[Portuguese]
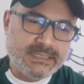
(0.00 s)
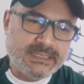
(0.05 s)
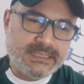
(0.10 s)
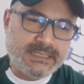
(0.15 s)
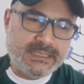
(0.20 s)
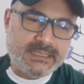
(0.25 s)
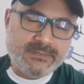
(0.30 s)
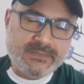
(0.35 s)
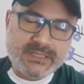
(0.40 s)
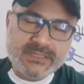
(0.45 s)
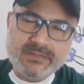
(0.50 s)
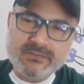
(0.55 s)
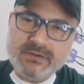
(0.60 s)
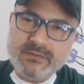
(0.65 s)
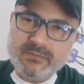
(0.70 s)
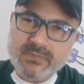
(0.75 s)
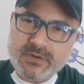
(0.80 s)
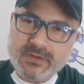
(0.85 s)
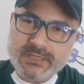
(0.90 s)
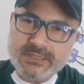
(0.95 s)
e meteu uma
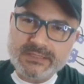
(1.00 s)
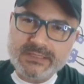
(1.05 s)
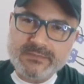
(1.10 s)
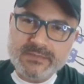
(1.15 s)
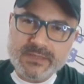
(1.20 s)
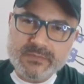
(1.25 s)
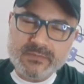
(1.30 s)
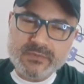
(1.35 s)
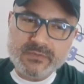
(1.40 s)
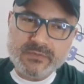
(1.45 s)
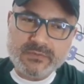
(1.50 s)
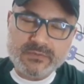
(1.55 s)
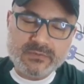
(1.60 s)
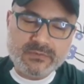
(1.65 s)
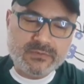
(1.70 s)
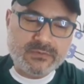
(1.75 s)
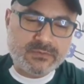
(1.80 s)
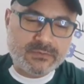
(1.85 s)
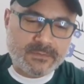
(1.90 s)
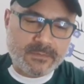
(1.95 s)
bola também
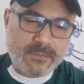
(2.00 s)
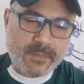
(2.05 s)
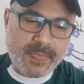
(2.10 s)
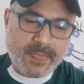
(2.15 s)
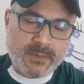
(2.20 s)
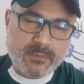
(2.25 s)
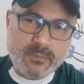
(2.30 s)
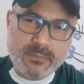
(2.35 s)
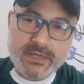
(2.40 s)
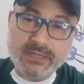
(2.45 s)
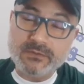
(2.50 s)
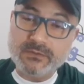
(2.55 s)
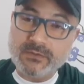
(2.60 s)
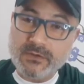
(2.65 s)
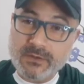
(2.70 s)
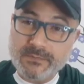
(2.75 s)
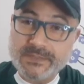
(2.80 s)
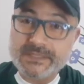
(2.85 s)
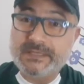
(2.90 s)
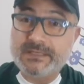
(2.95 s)
pro Breno
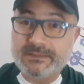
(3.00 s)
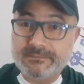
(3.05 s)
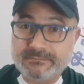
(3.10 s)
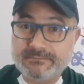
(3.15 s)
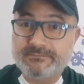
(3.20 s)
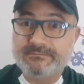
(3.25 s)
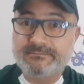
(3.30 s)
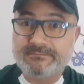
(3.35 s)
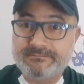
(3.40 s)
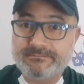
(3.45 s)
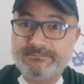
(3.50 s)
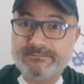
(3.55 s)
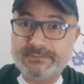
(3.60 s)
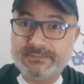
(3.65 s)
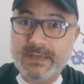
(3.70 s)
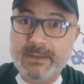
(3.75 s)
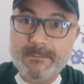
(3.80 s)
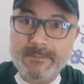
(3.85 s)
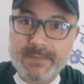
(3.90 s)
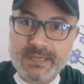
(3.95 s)
Lopes, que
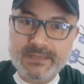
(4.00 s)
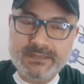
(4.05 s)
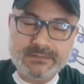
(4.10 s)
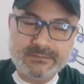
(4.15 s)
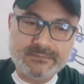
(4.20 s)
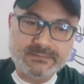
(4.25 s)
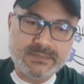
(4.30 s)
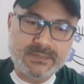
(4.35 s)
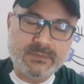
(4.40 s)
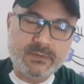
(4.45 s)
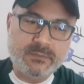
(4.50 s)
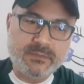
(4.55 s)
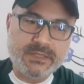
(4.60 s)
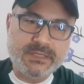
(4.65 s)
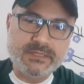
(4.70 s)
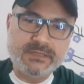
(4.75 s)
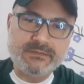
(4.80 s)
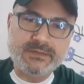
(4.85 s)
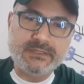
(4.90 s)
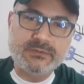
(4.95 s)
também, na minha
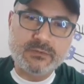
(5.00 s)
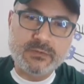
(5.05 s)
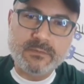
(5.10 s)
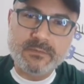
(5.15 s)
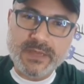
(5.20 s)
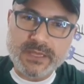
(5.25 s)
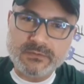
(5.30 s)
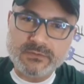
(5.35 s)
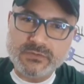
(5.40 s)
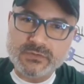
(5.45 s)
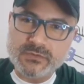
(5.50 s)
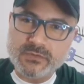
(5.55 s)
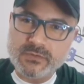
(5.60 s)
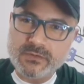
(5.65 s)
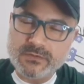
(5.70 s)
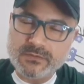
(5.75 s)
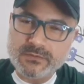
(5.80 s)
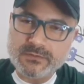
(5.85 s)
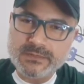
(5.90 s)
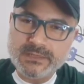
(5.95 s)
opinião, entrou bem no
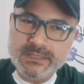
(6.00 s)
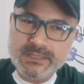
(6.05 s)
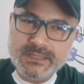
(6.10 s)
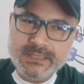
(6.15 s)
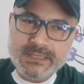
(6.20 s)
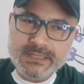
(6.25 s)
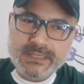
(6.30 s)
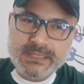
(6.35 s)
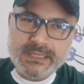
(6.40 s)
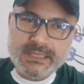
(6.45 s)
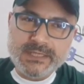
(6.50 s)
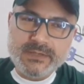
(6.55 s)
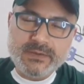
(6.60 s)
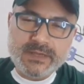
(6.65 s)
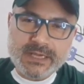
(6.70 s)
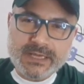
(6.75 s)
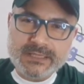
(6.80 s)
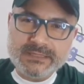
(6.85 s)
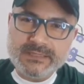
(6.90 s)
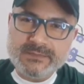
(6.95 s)
jogo. E o
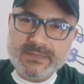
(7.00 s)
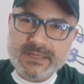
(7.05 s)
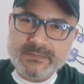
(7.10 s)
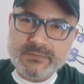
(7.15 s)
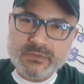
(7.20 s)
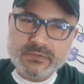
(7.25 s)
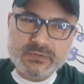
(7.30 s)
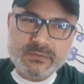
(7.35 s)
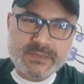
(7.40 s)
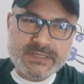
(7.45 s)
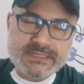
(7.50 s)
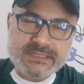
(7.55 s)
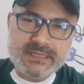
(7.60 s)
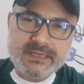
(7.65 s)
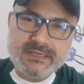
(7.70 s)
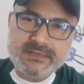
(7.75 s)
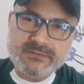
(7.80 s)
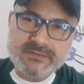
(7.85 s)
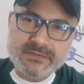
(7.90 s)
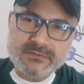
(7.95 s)
cara também puxou para a
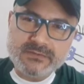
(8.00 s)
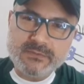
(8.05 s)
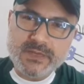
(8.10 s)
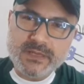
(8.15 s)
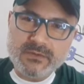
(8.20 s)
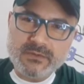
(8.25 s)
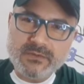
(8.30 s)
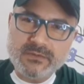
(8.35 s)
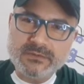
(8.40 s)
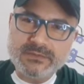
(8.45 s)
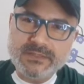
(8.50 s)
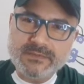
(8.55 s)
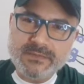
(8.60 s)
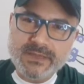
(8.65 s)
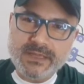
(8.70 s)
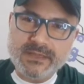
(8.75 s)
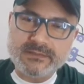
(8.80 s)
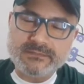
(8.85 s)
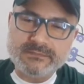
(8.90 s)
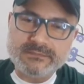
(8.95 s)
esquerda e fez um belo gol
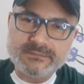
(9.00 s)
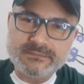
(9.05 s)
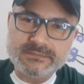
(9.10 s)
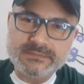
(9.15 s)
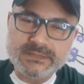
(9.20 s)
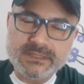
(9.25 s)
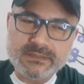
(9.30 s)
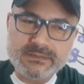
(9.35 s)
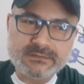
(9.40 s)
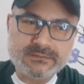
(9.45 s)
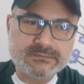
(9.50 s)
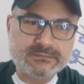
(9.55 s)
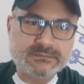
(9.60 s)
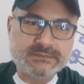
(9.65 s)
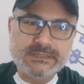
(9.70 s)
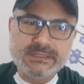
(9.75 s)
também. Então,